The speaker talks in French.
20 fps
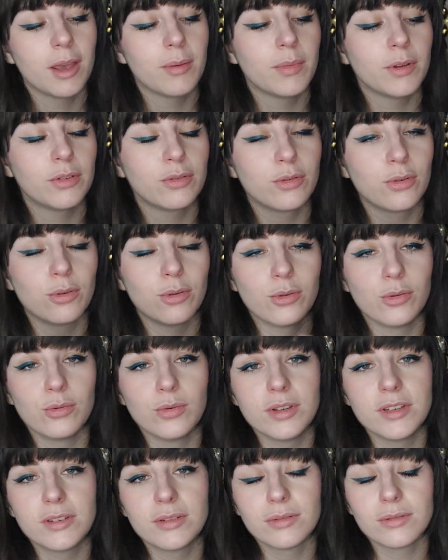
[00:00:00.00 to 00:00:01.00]
parce que
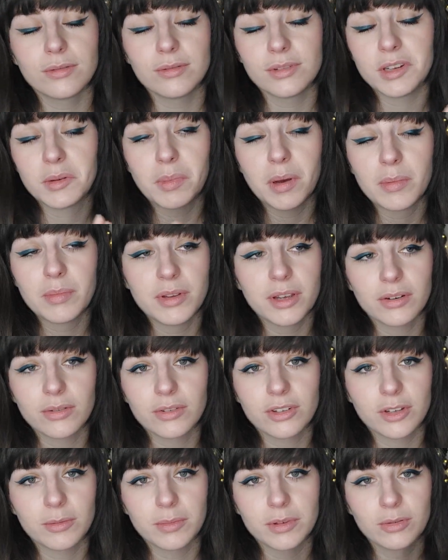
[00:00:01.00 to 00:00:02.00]
Louise n'est pas bien dans
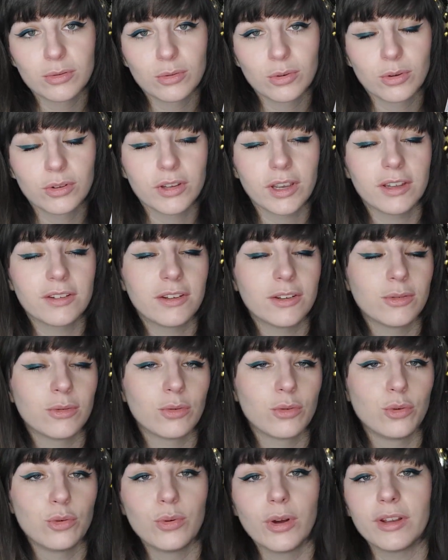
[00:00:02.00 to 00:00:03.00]
cette maison de retraite et
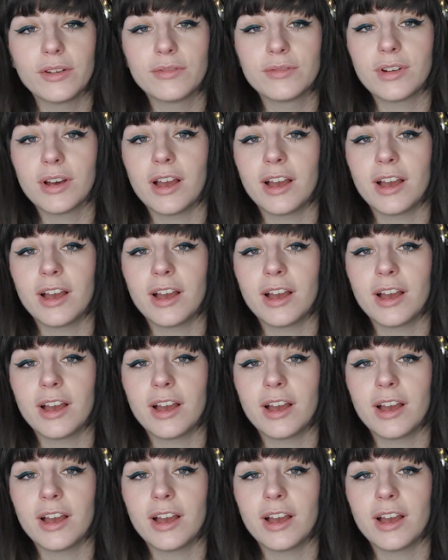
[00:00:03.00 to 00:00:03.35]
donc Louane va